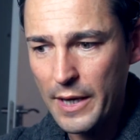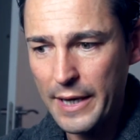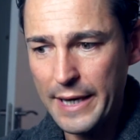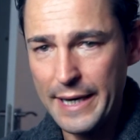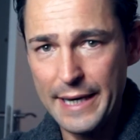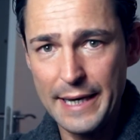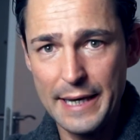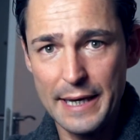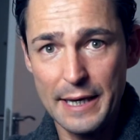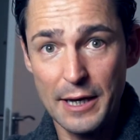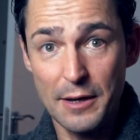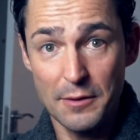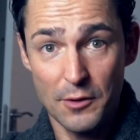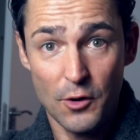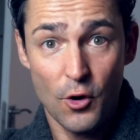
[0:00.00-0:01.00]

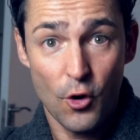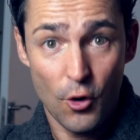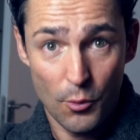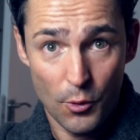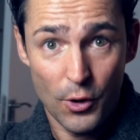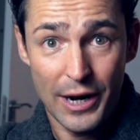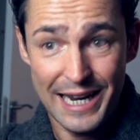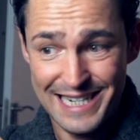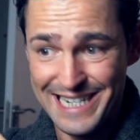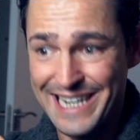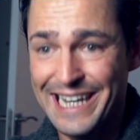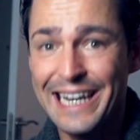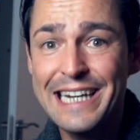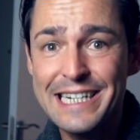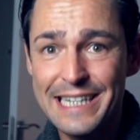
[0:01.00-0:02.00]
eh, como las
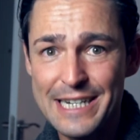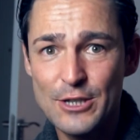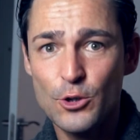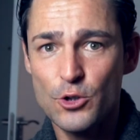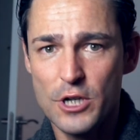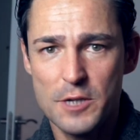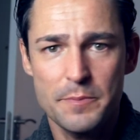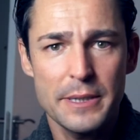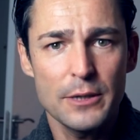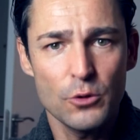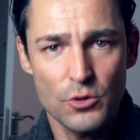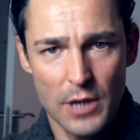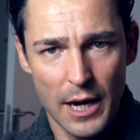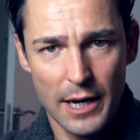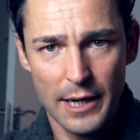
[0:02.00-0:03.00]
señales de estos
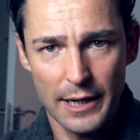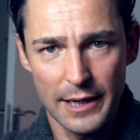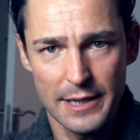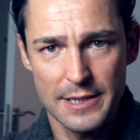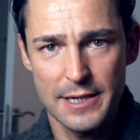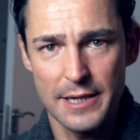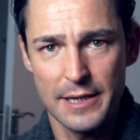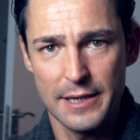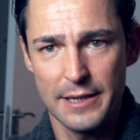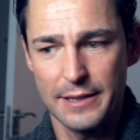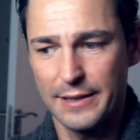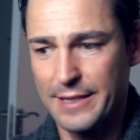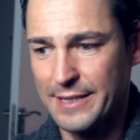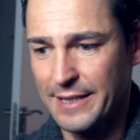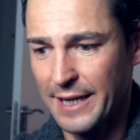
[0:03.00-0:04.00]
espíritus ángeles eh,
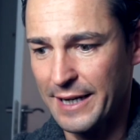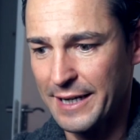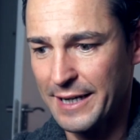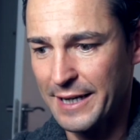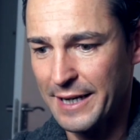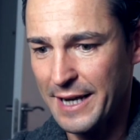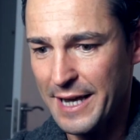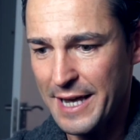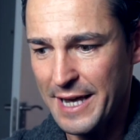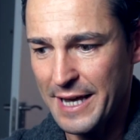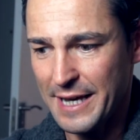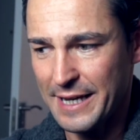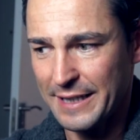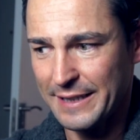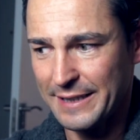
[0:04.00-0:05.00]
te están,
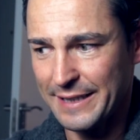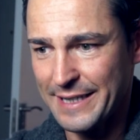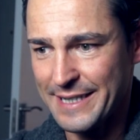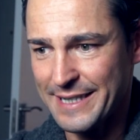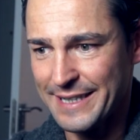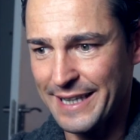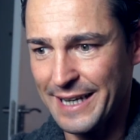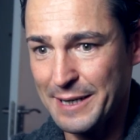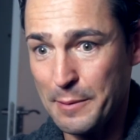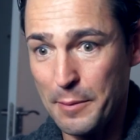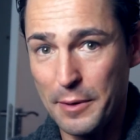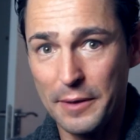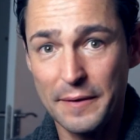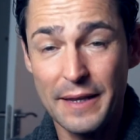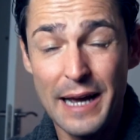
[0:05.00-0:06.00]
te están,
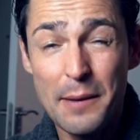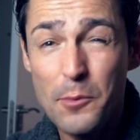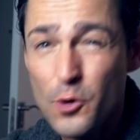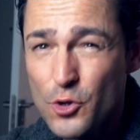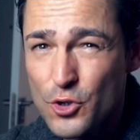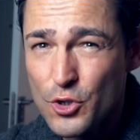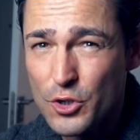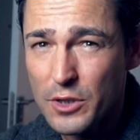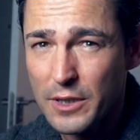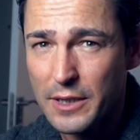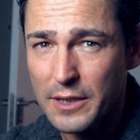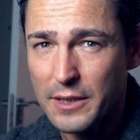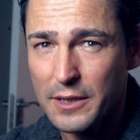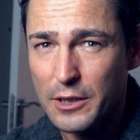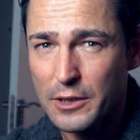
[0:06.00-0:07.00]
digamos,
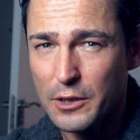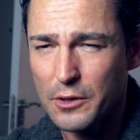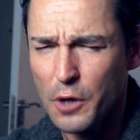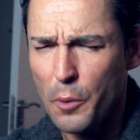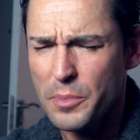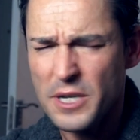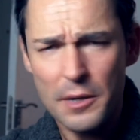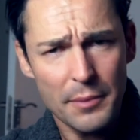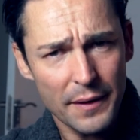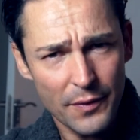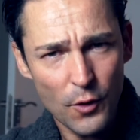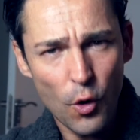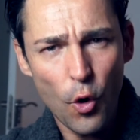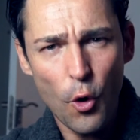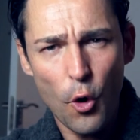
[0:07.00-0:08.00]
eh,
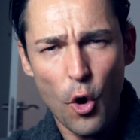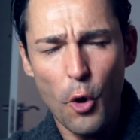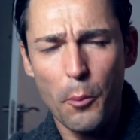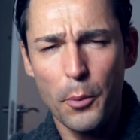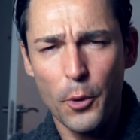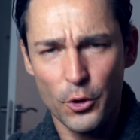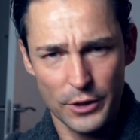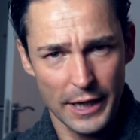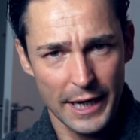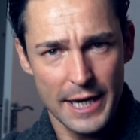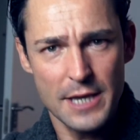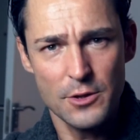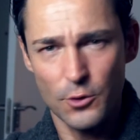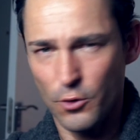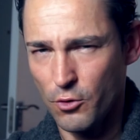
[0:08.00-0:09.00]
observando o,
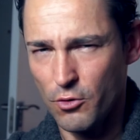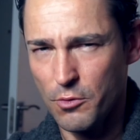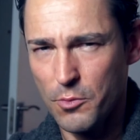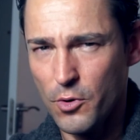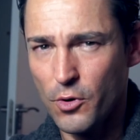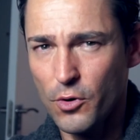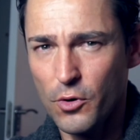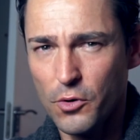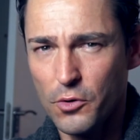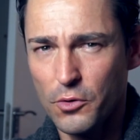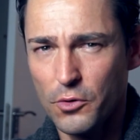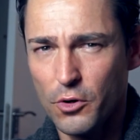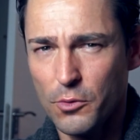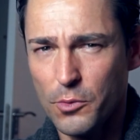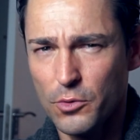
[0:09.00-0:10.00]
protegiendo,
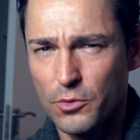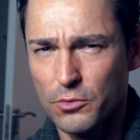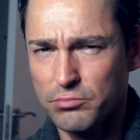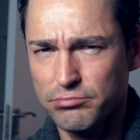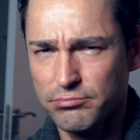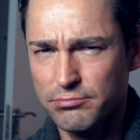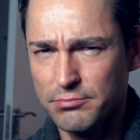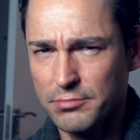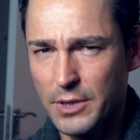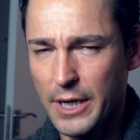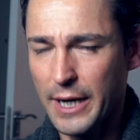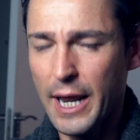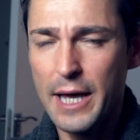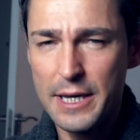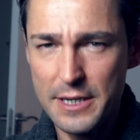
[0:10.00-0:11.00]
como, como
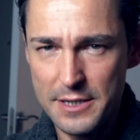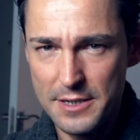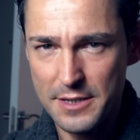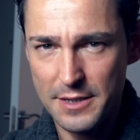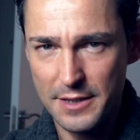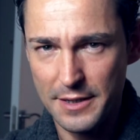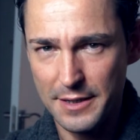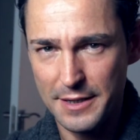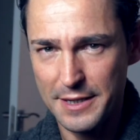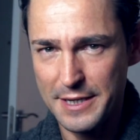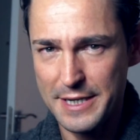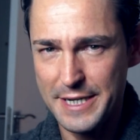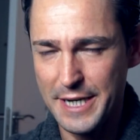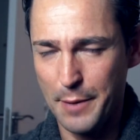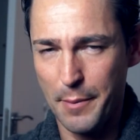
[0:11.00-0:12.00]
queráis
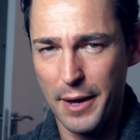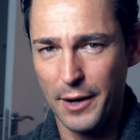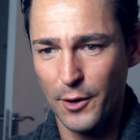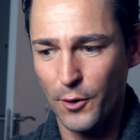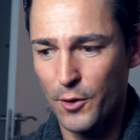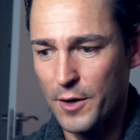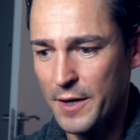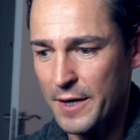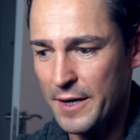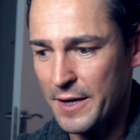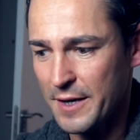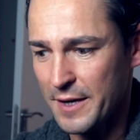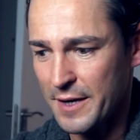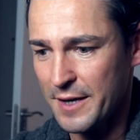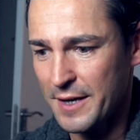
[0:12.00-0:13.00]
llamarlo
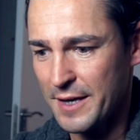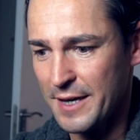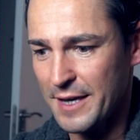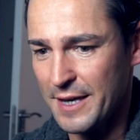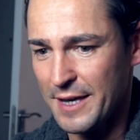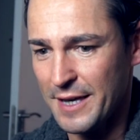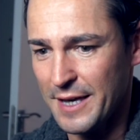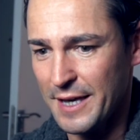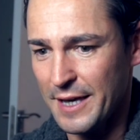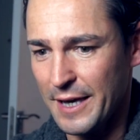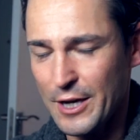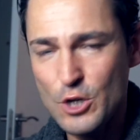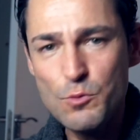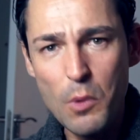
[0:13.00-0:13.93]
es un